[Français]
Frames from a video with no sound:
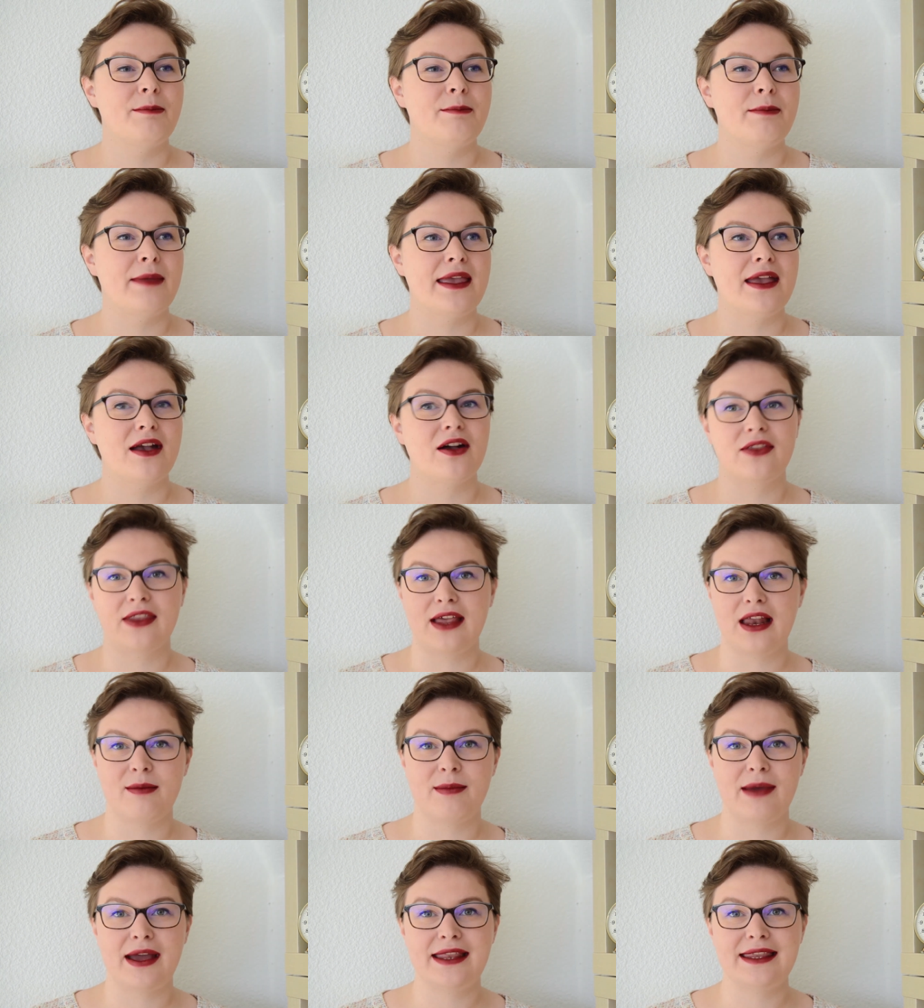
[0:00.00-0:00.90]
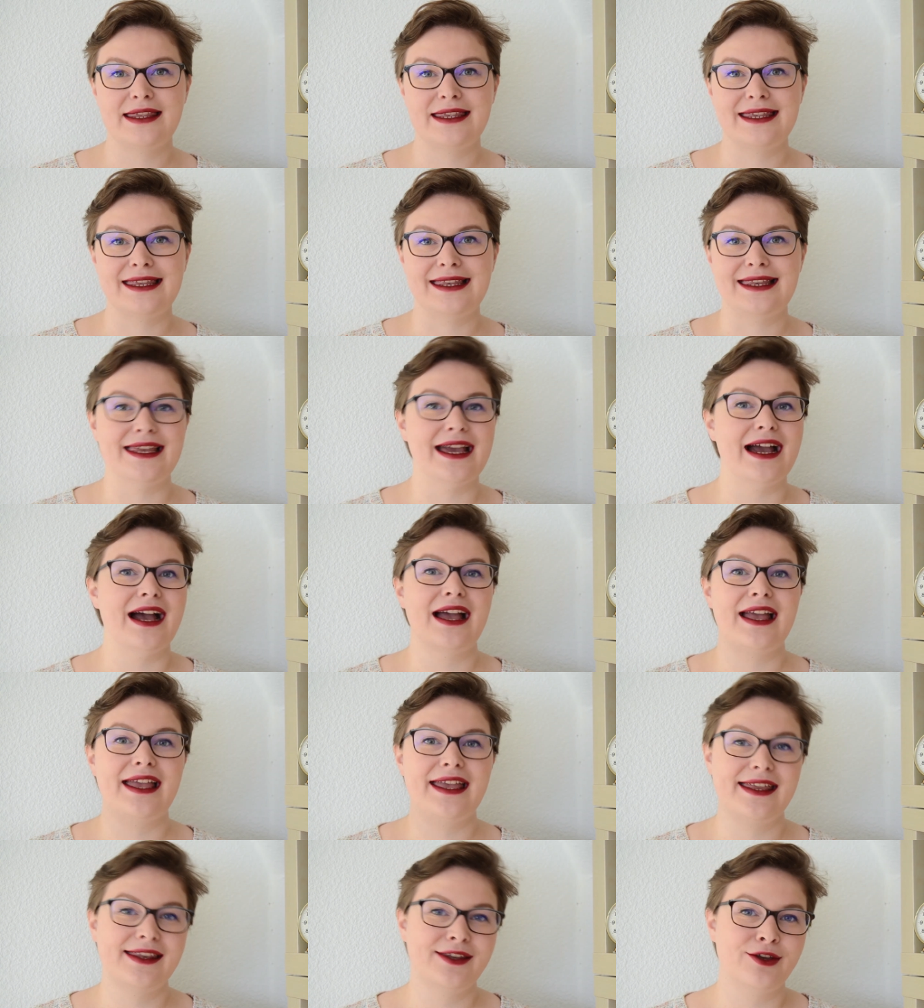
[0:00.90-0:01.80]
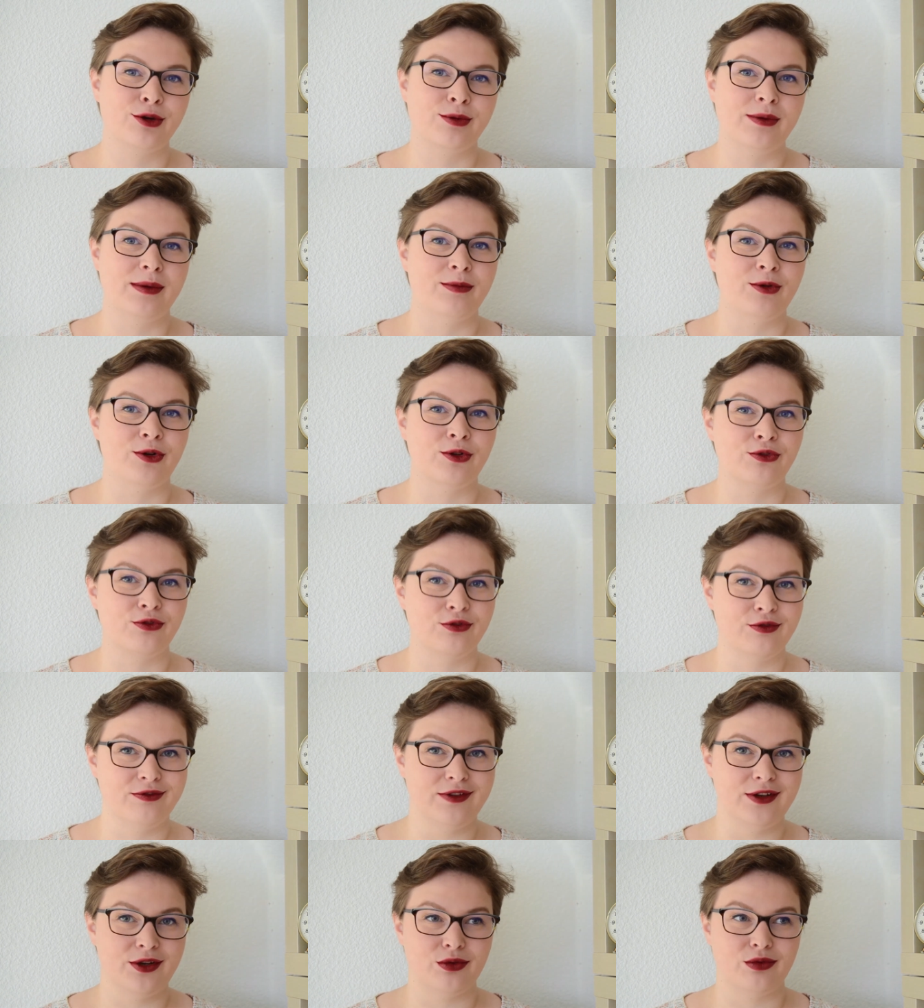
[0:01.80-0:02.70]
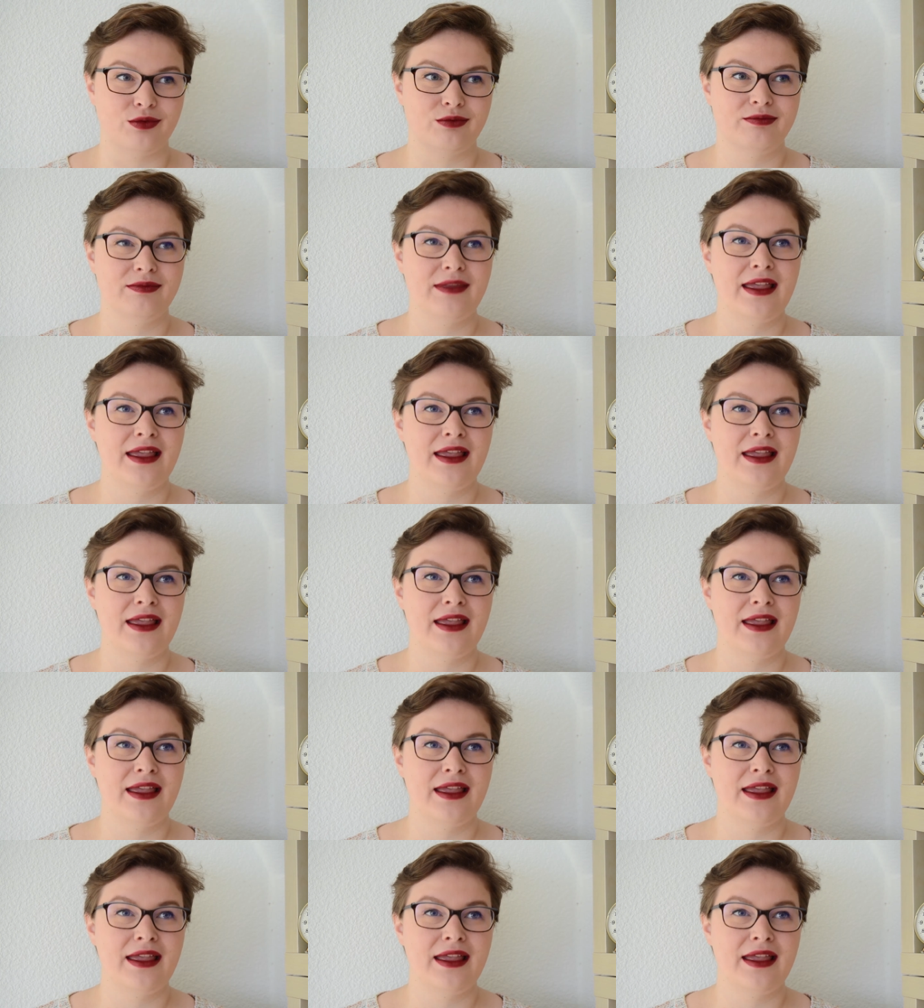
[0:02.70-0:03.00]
mais en Allemagne, il y a énormément de vélos.